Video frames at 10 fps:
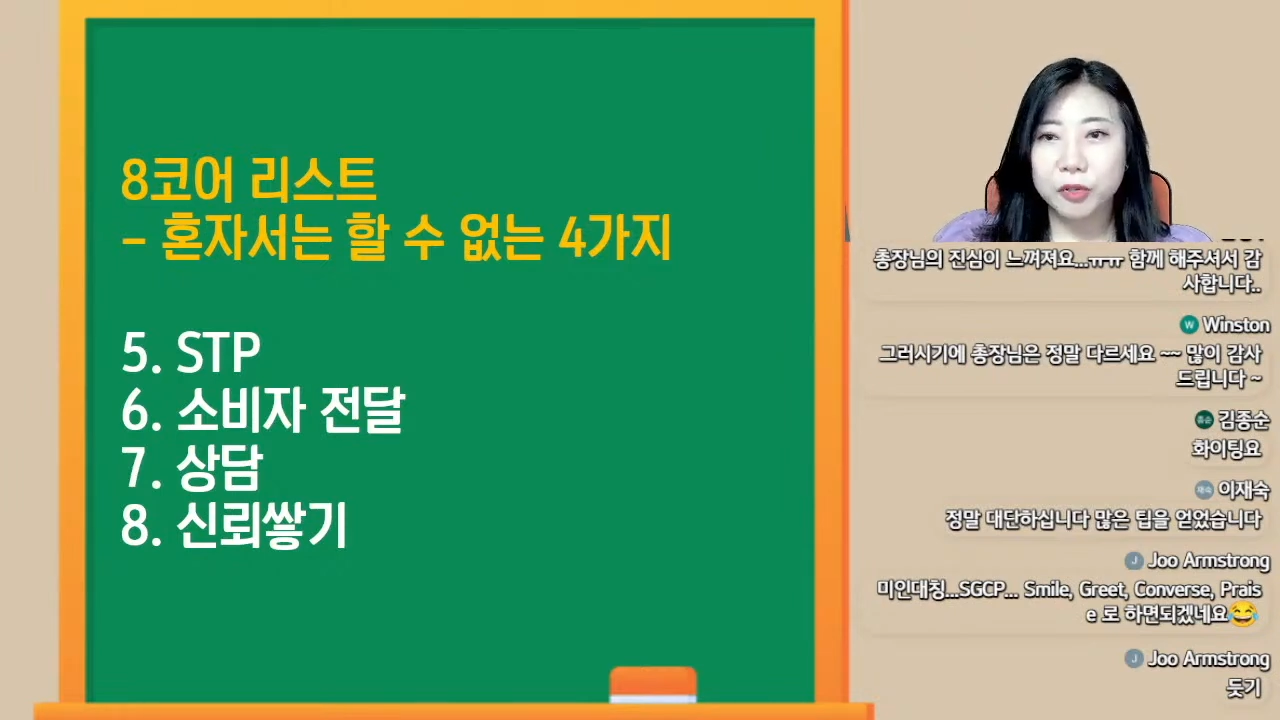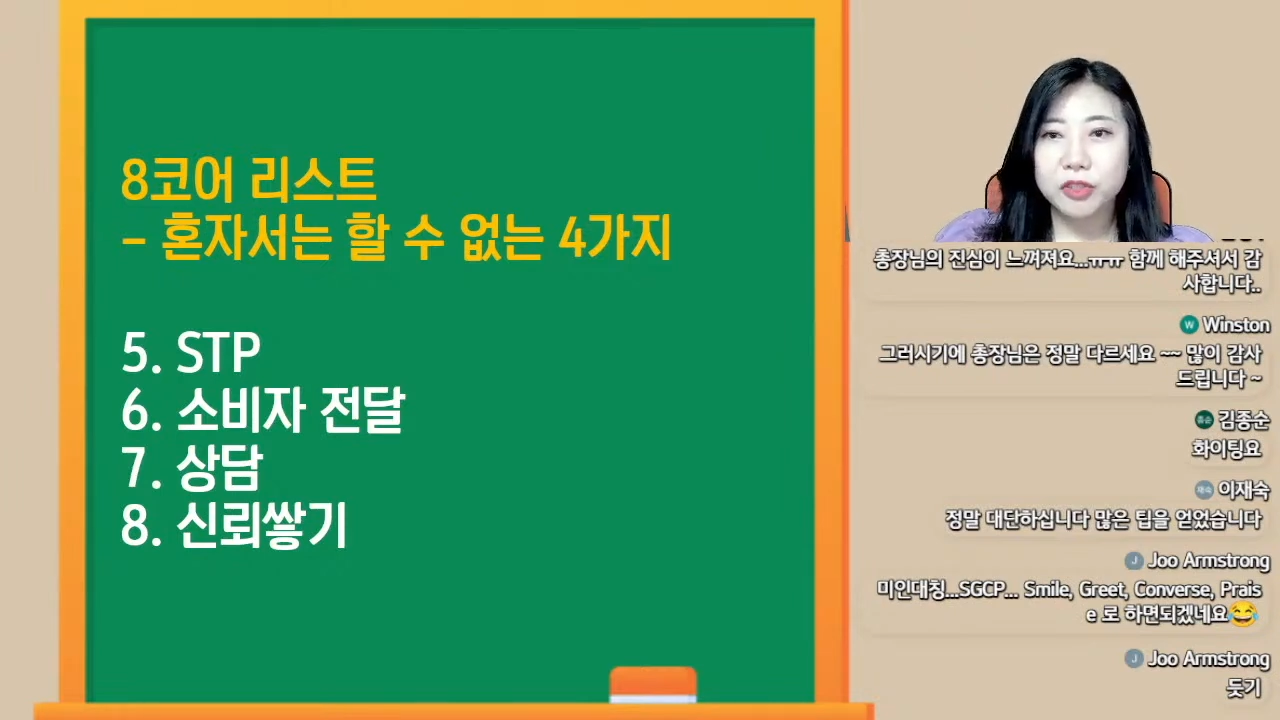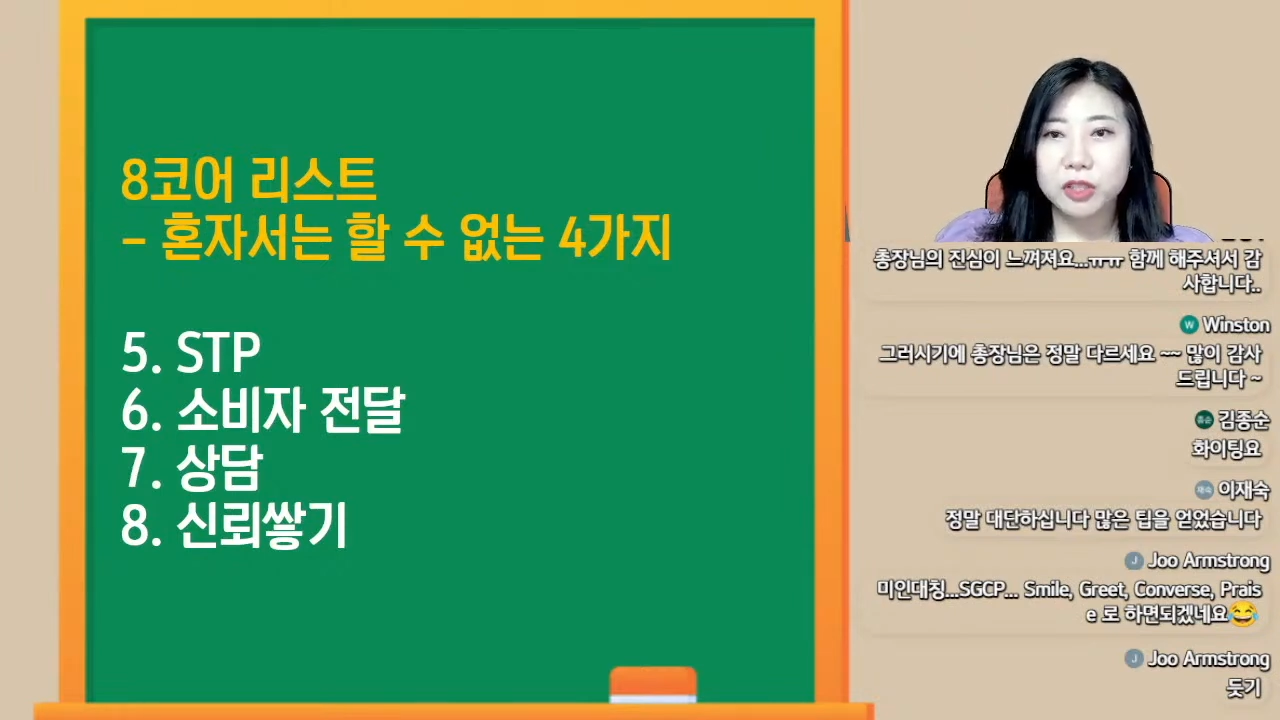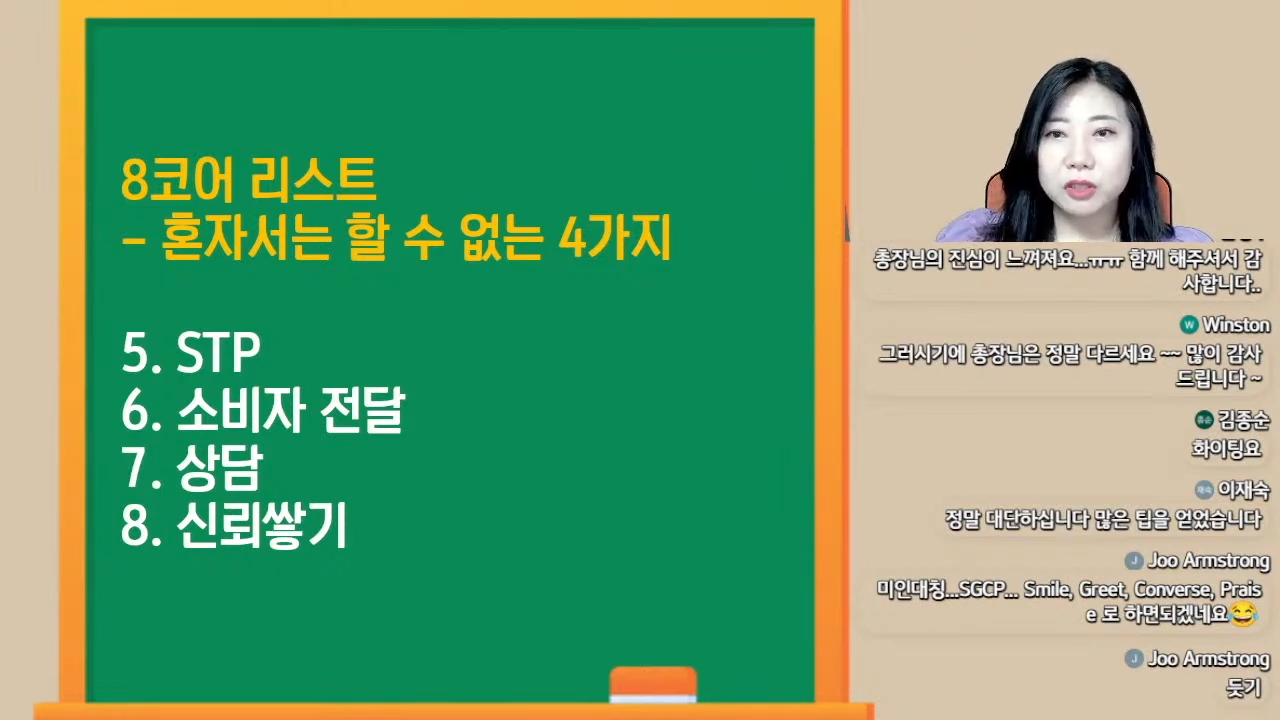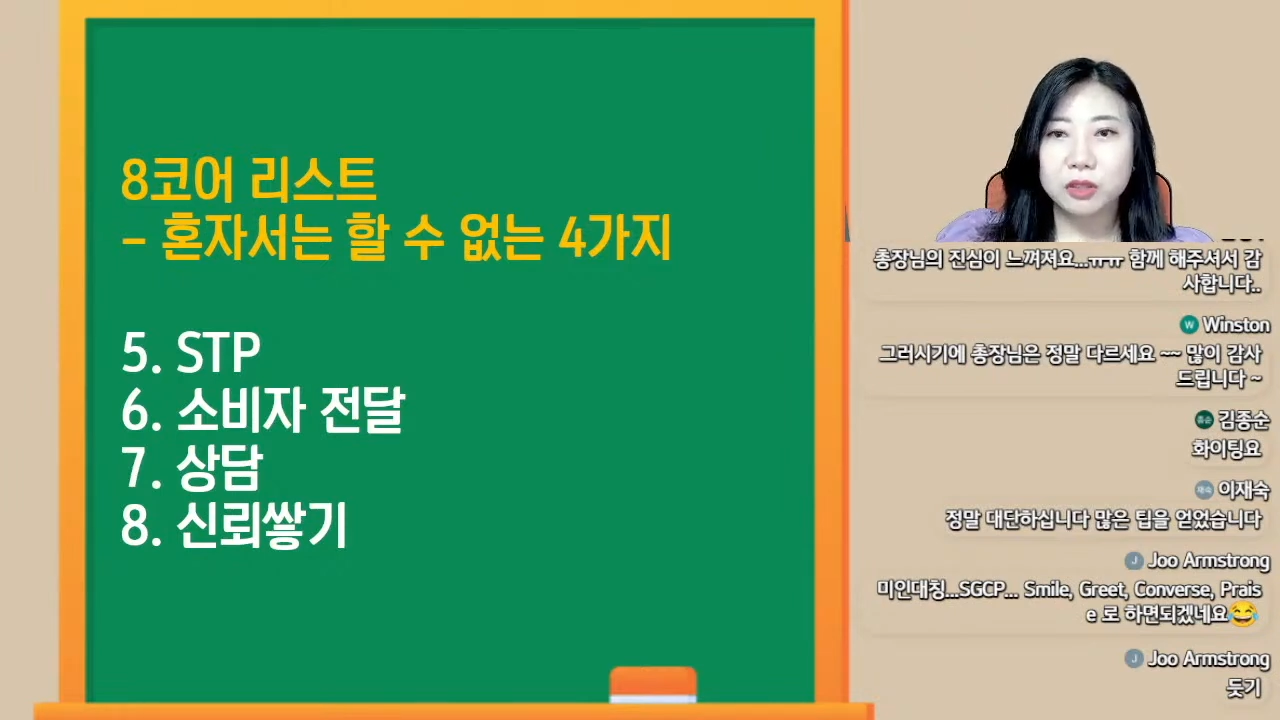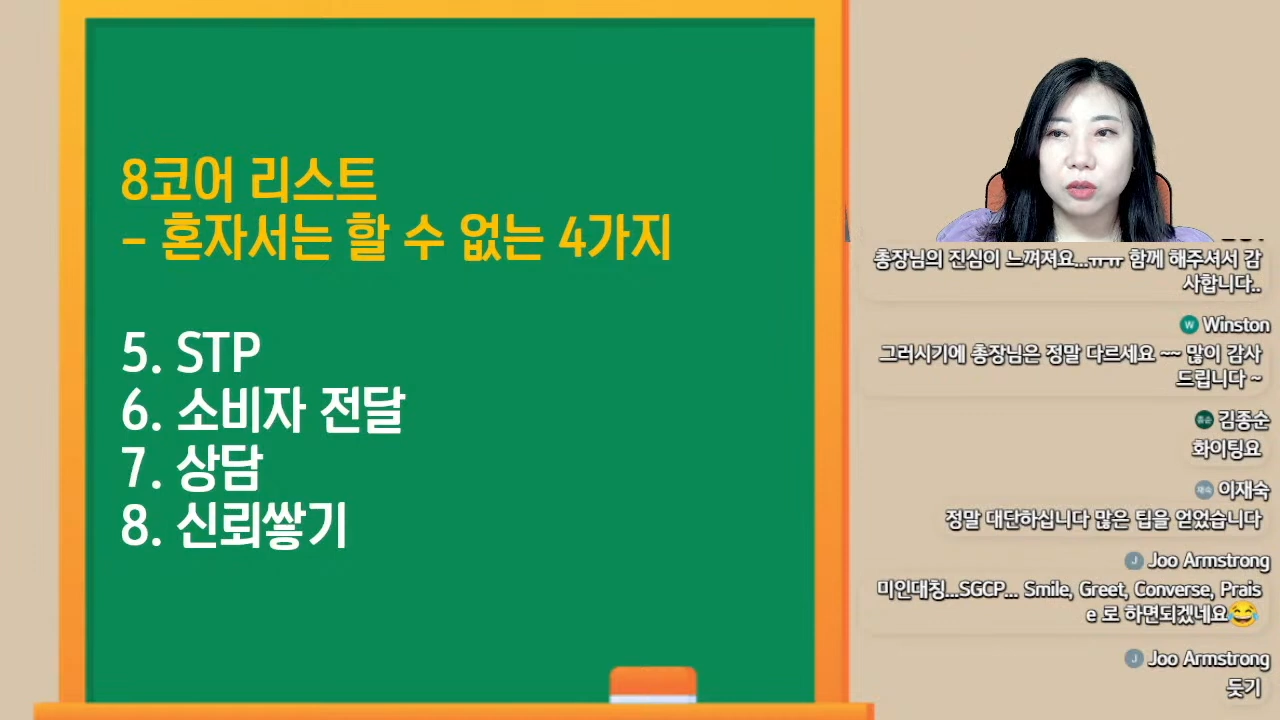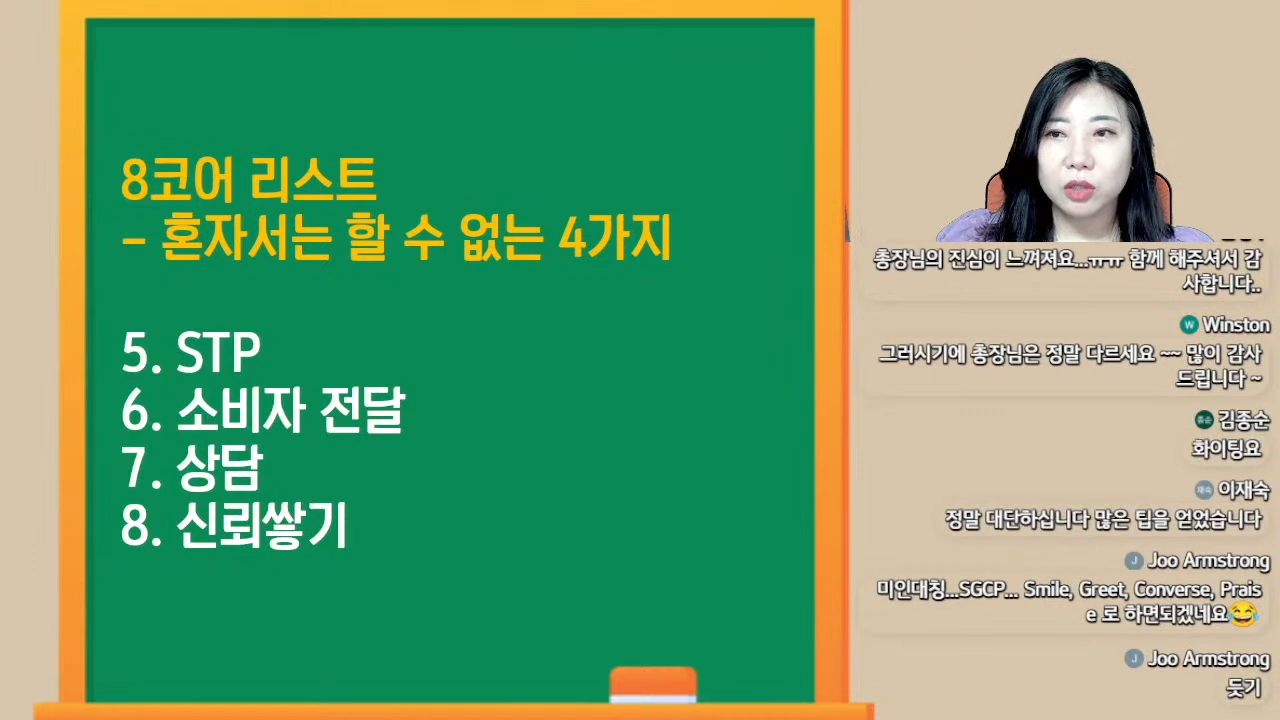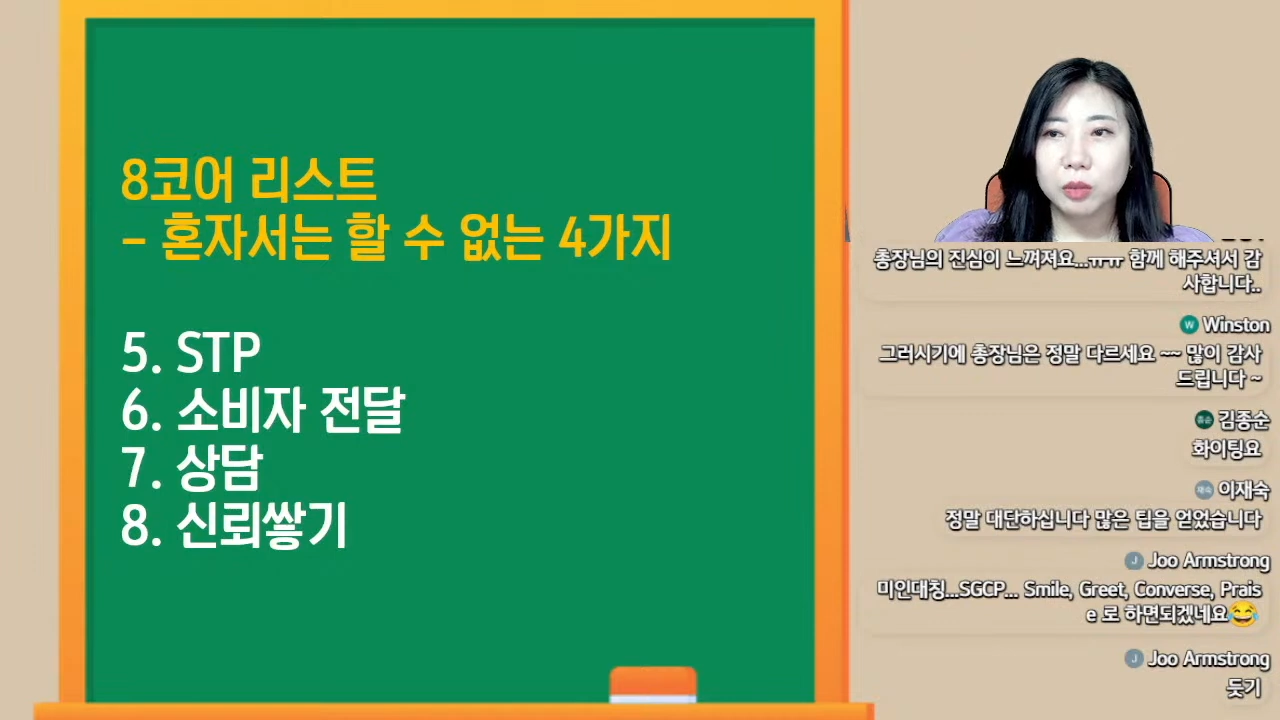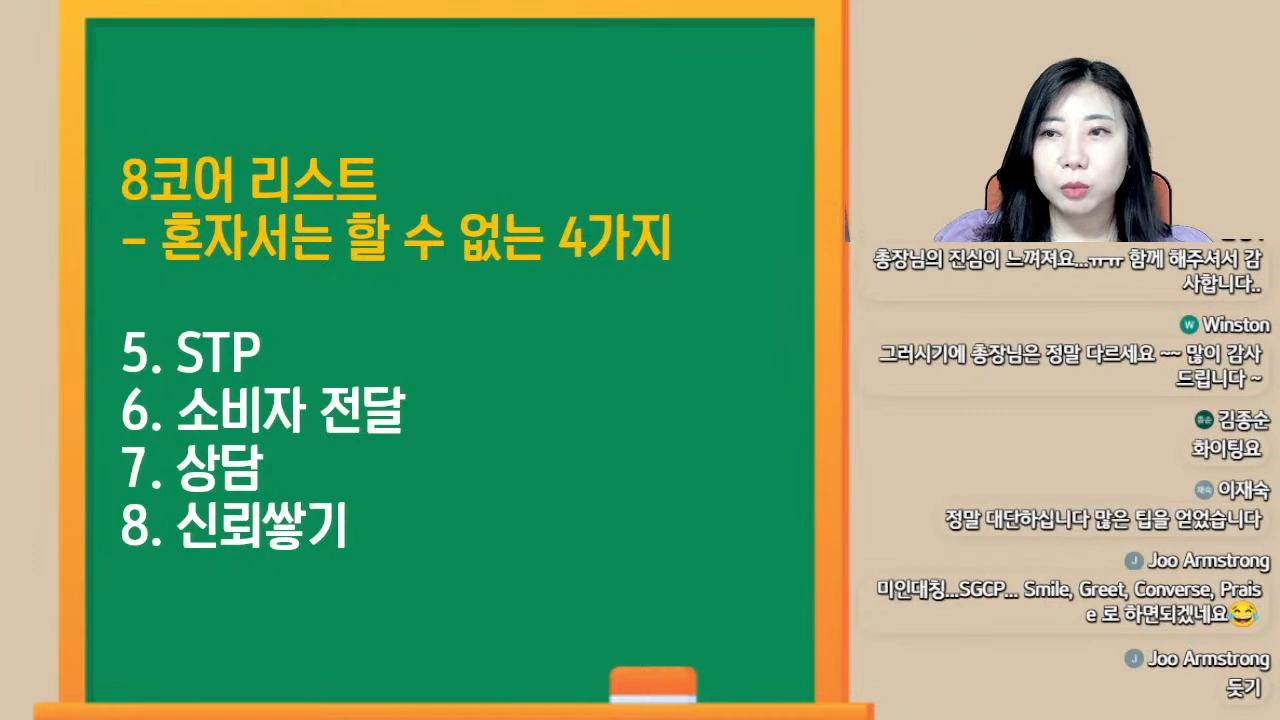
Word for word: 번째는 어떻게